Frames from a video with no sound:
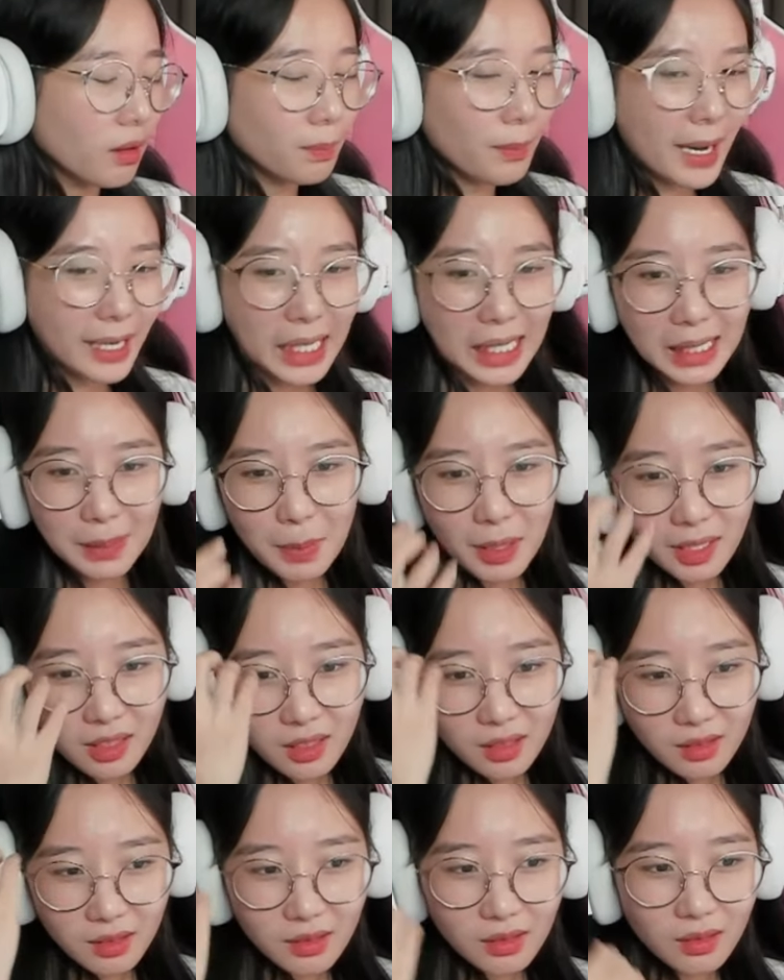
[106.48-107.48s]
mang theo cái mắt
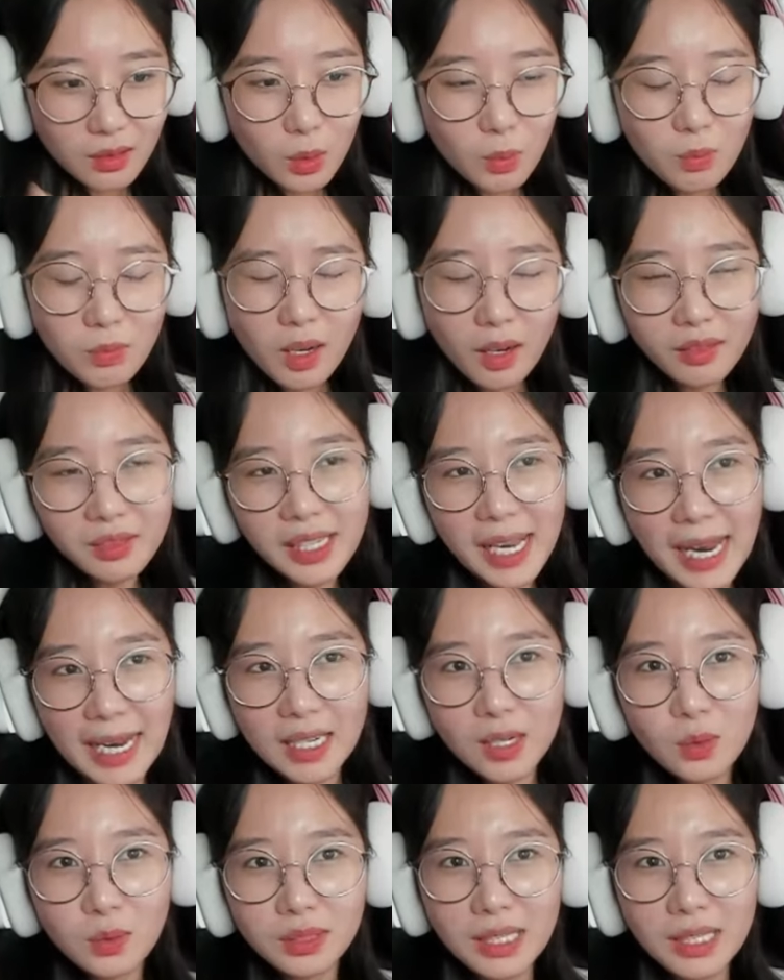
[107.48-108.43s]
kính, nó đúng đơn giản luôn.